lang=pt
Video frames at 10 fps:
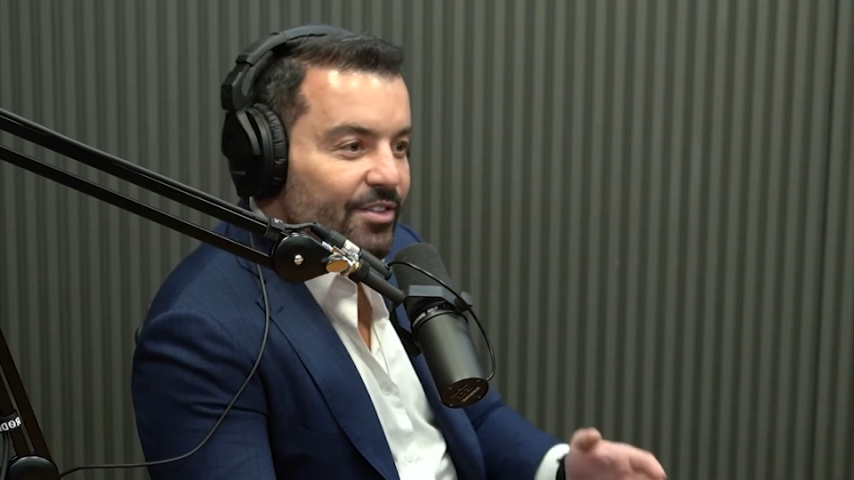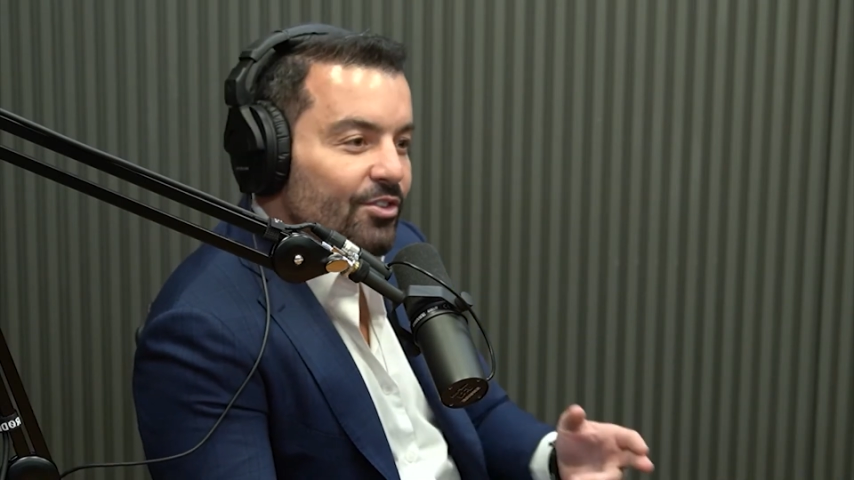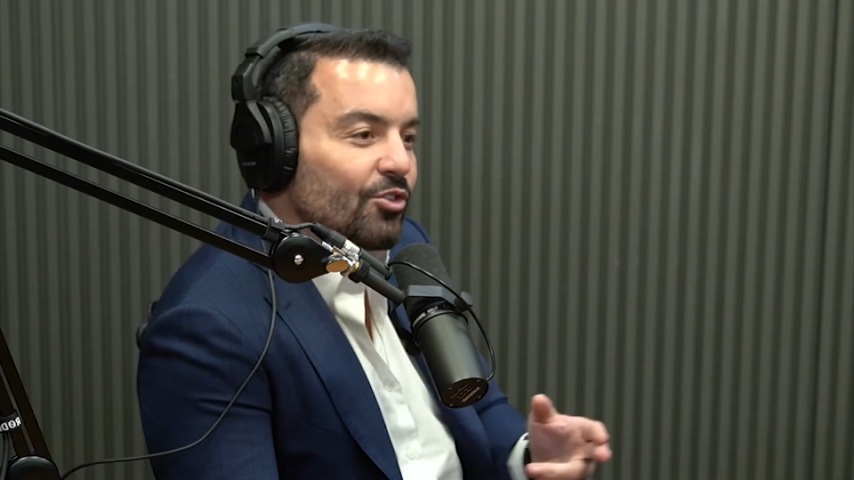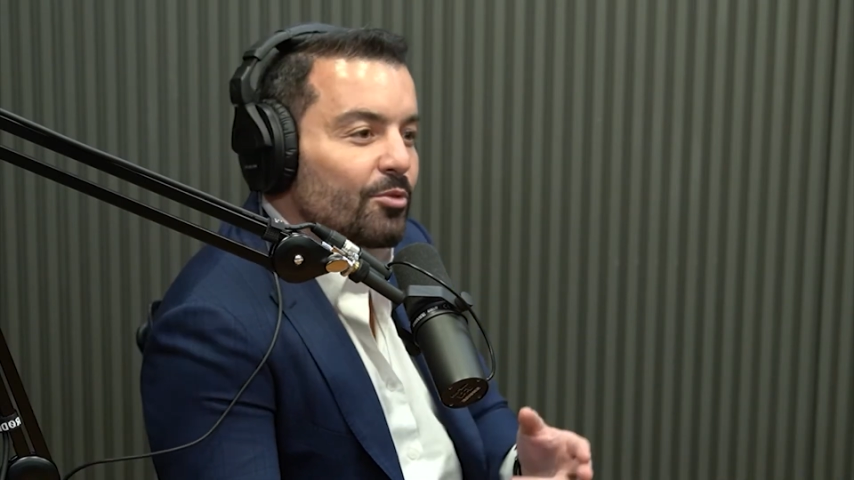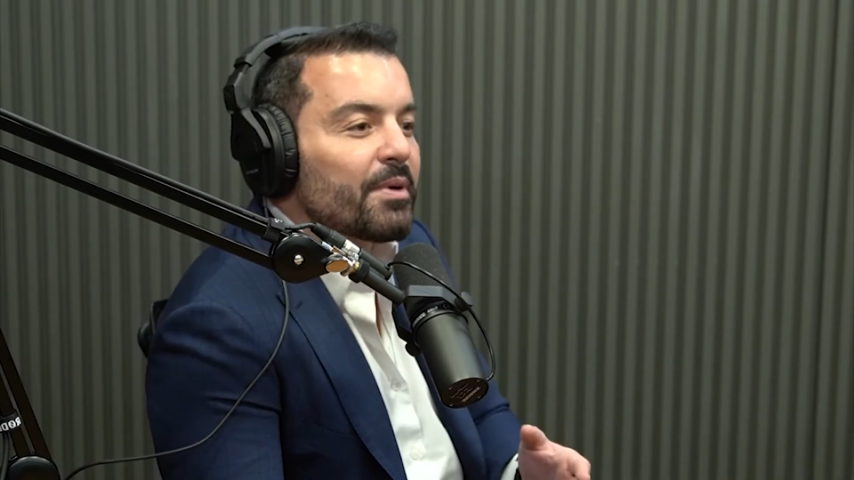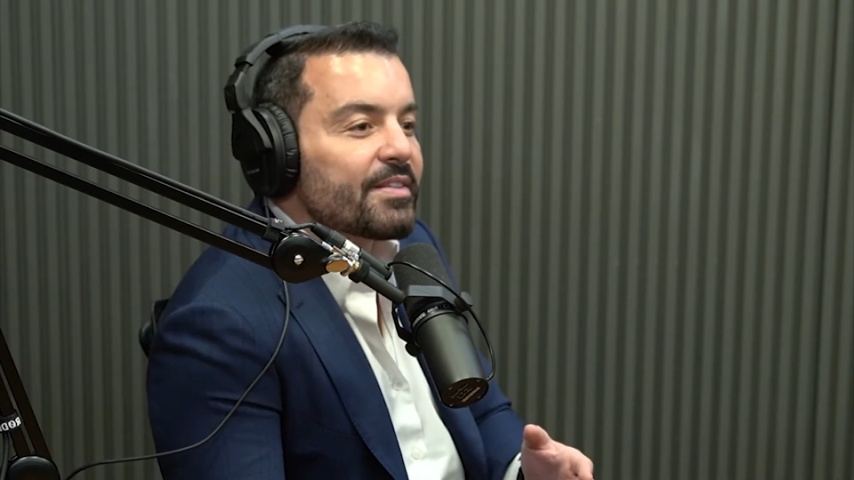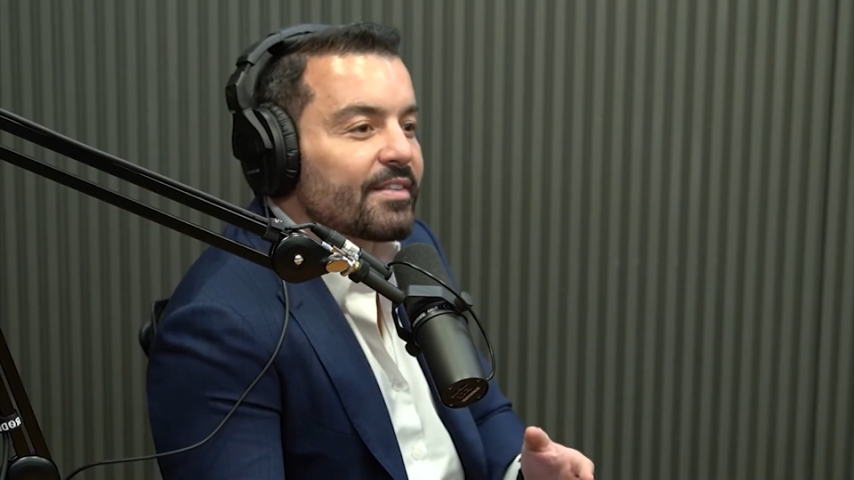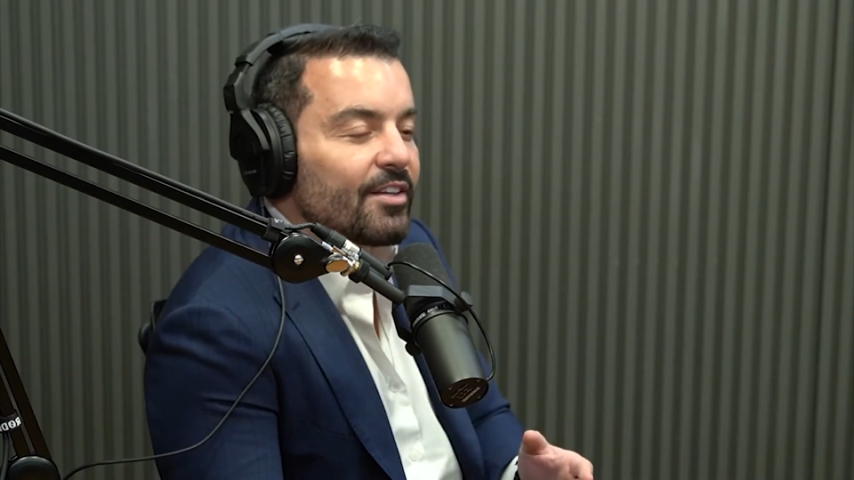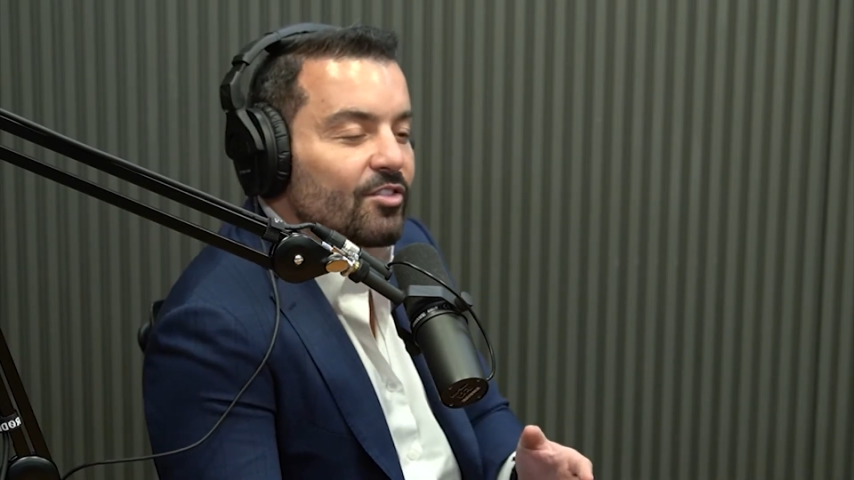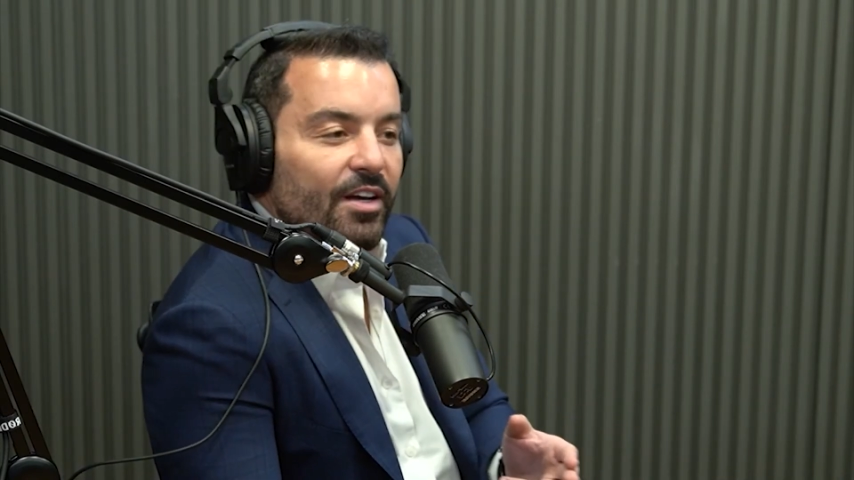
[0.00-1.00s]
às vezes eu tinha um
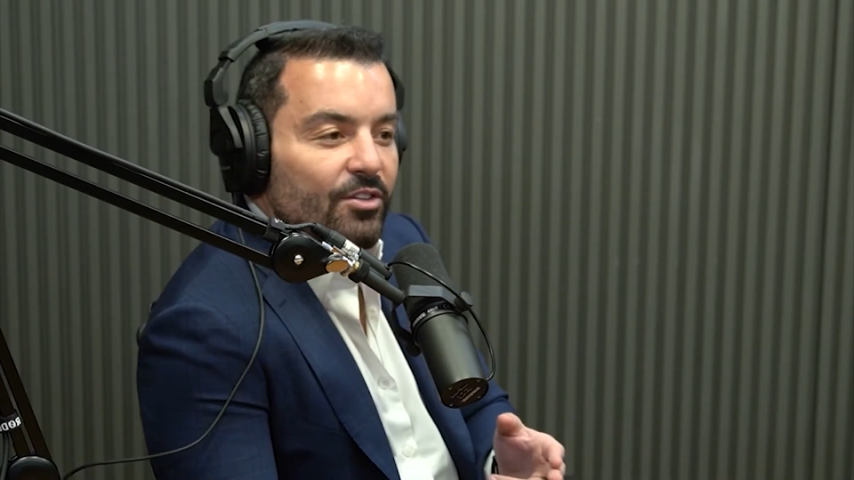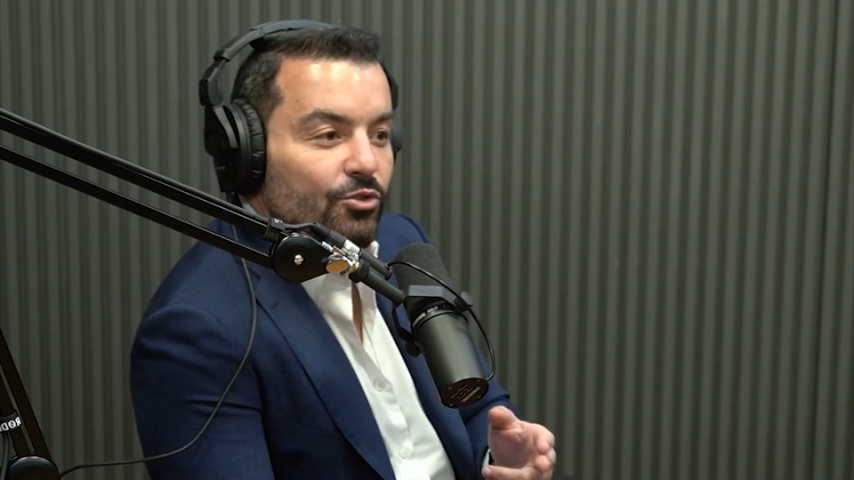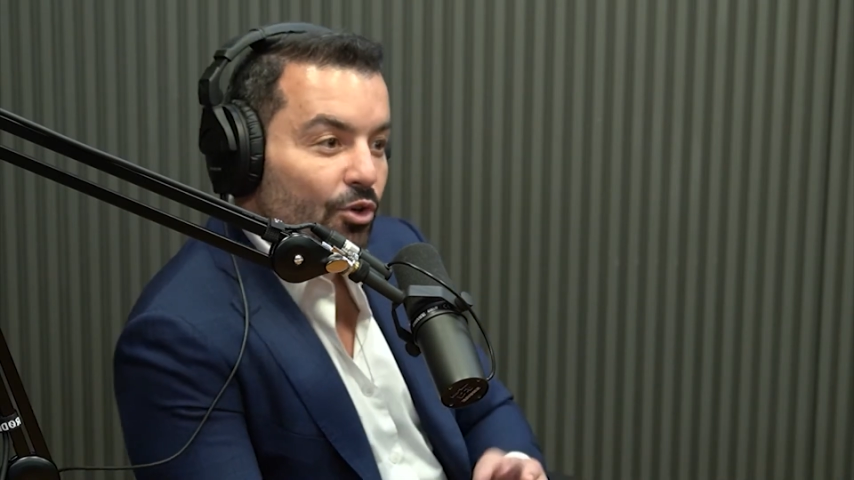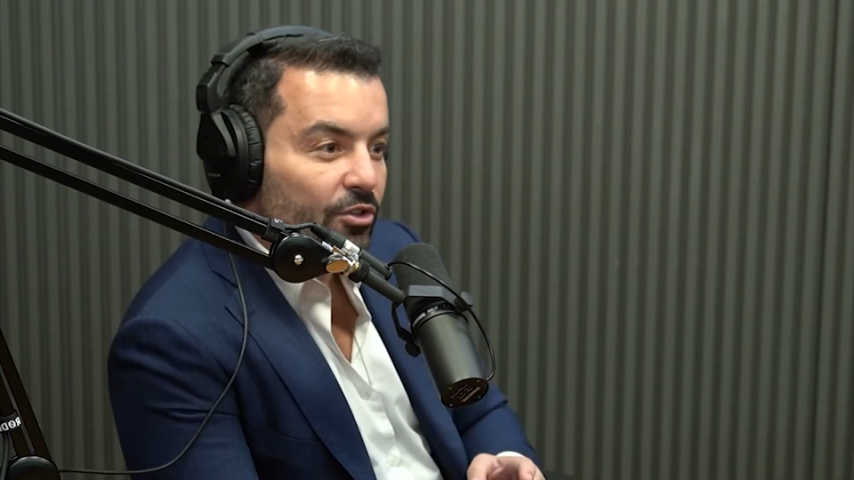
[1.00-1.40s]
paciente às